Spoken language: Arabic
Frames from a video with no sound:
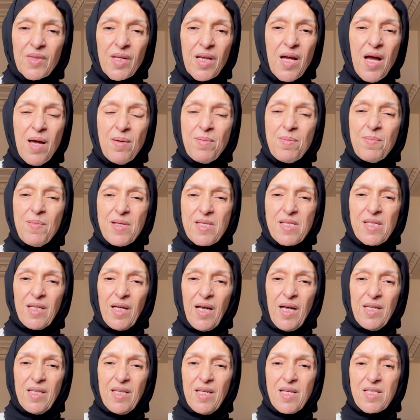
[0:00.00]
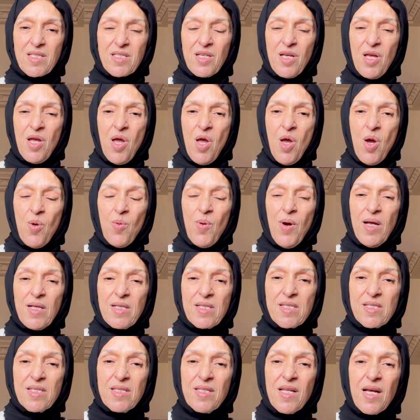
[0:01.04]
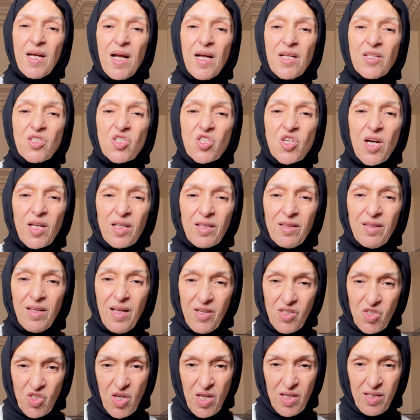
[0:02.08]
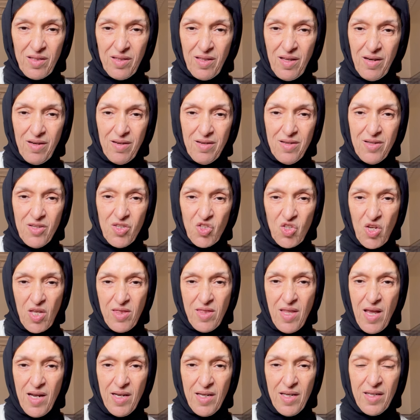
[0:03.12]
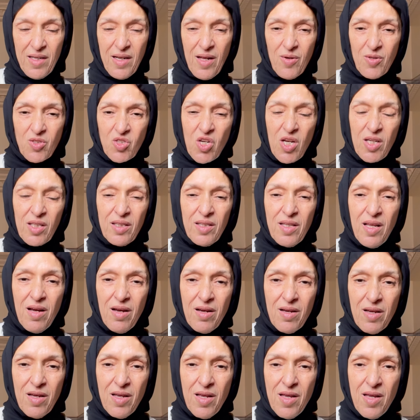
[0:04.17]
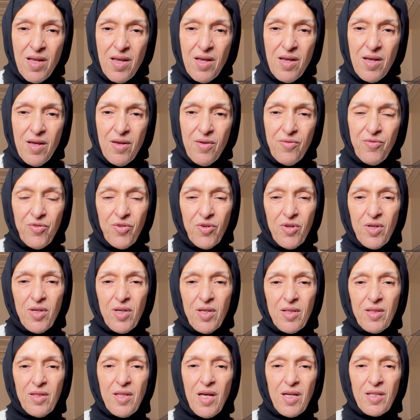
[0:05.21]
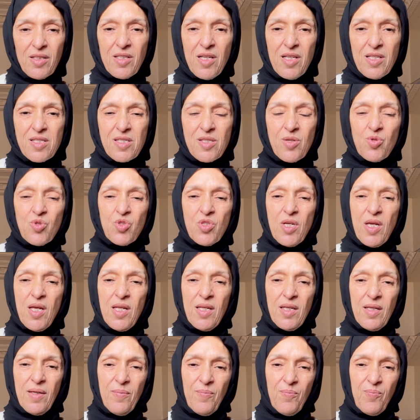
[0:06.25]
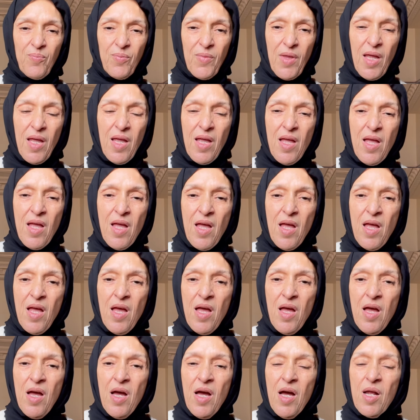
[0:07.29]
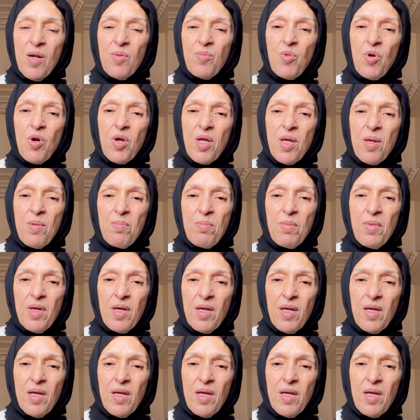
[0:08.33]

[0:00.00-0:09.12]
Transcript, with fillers: حبيباتي الغاليات واحد السيده كانت جارتنا جارتنا شد علينا جارتنا في الدار ديال الزوج ديالي المهم